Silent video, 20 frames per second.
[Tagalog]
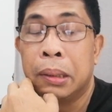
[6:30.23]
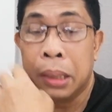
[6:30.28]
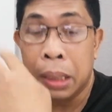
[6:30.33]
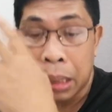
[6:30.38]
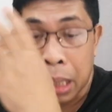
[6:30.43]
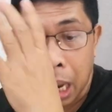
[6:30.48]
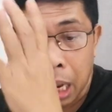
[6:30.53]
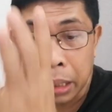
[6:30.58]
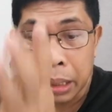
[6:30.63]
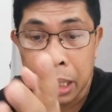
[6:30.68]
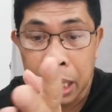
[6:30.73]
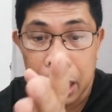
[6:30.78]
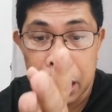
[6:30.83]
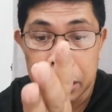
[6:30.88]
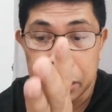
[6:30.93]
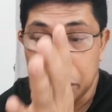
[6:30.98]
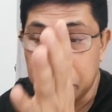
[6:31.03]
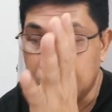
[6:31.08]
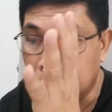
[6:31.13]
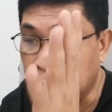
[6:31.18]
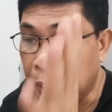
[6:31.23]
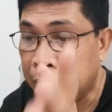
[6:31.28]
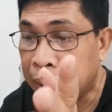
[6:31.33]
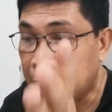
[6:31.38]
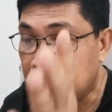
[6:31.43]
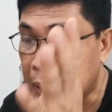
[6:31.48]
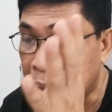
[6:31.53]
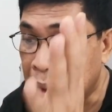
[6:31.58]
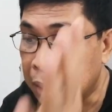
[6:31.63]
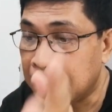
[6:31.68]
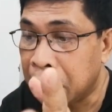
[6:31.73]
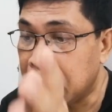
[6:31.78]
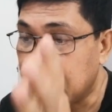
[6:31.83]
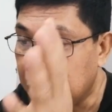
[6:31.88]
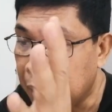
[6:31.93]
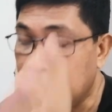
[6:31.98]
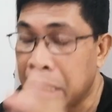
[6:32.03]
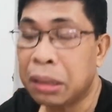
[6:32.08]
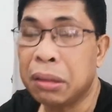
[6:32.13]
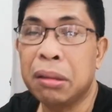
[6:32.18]
Dinaya yung 2016
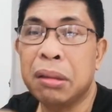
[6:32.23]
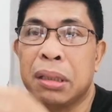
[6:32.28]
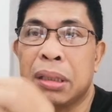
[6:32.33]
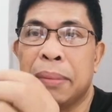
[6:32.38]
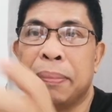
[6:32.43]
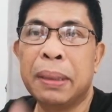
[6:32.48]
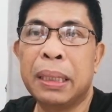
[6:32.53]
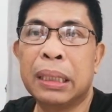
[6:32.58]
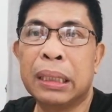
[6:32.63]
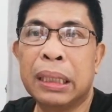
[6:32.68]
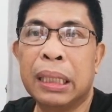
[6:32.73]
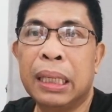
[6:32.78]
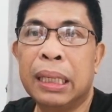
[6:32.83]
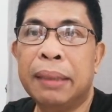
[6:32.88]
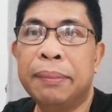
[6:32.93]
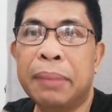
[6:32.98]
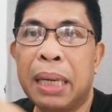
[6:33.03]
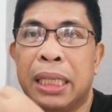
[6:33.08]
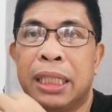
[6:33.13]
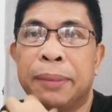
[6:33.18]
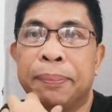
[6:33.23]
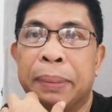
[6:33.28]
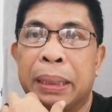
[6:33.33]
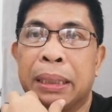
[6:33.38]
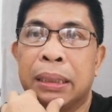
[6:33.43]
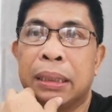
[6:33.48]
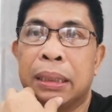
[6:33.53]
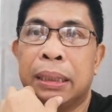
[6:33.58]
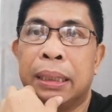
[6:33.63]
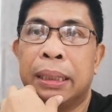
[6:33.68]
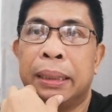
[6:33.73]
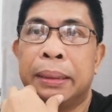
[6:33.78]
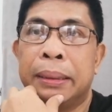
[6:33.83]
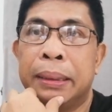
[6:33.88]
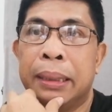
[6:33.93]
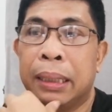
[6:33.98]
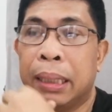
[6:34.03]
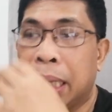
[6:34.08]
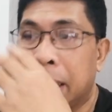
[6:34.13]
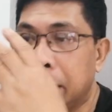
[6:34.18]
election sa pagka vice president
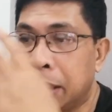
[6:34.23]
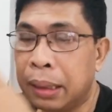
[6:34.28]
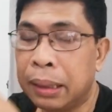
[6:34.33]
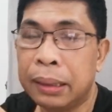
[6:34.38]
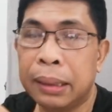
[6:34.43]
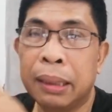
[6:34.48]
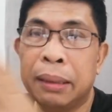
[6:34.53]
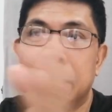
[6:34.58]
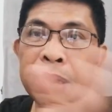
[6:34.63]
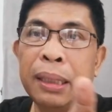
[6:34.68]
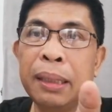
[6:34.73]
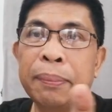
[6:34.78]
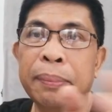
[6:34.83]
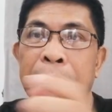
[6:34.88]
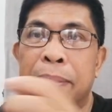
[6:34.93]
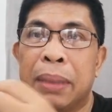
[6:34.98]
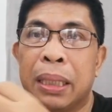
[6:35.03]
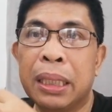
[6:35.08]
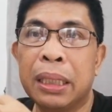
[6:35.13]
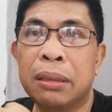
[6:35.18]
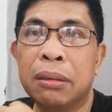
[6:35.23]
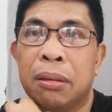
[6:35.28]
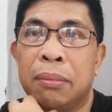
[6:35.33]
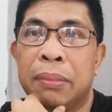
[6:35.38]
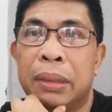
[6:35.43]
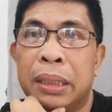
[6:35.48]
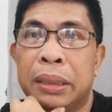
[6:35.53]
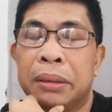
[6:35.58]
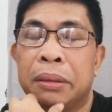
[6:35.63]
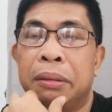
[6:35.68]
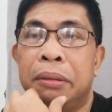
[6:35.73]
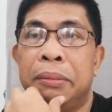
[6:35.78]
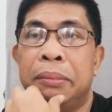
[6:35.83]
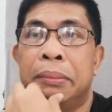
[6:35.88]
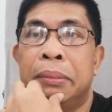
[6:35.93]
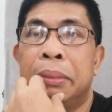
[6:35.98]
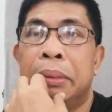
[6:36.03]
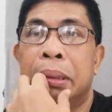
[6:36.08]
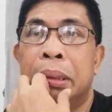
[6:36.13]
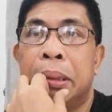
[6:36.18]
and until now hindi pa ma-resolve resolve.
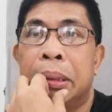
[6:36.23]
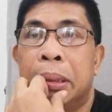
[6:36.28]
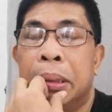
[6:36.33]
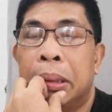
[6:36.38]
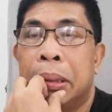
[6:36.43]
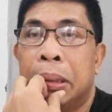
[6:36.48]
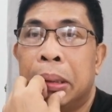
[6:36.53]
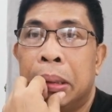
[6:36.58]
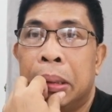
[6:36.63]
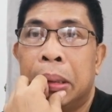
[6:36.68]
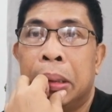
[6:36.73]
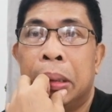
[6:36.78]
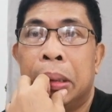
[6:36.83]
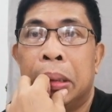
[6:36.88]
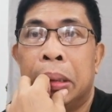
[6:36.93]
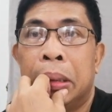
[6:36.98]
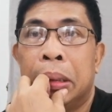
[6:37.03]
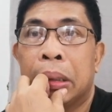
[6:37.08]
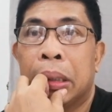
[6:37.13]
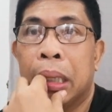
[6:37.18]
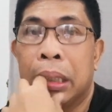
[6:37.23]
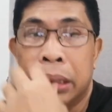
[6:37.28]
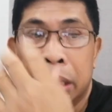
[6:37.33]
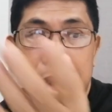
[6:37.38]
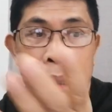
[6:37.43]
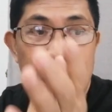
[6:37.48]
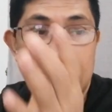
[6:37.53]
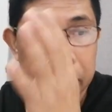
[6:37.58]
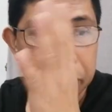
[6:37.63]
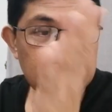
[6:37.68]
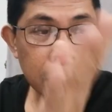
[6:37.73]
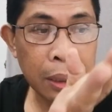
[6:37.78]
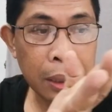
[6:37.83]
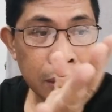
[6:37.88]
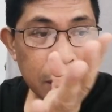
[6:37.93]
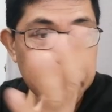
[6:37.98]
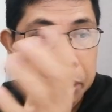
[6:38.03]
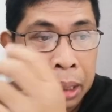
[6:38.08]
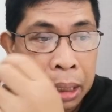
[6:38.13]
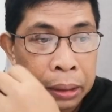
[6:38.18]
Kandidato
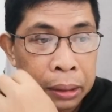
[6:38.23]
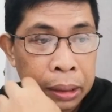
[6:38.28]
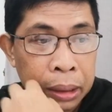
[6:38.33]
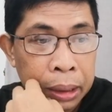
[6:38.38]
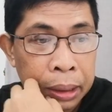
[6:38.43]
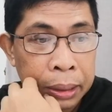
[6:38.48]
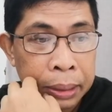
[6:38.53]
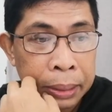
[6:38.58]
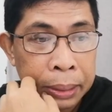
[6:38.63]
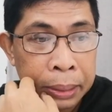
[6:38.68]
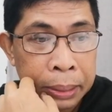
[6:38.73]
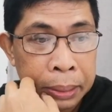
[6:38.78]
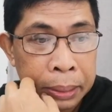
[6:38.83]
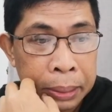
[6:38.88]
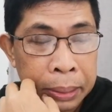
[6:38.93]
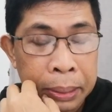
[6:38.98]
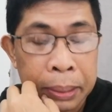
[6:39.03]
na yung ating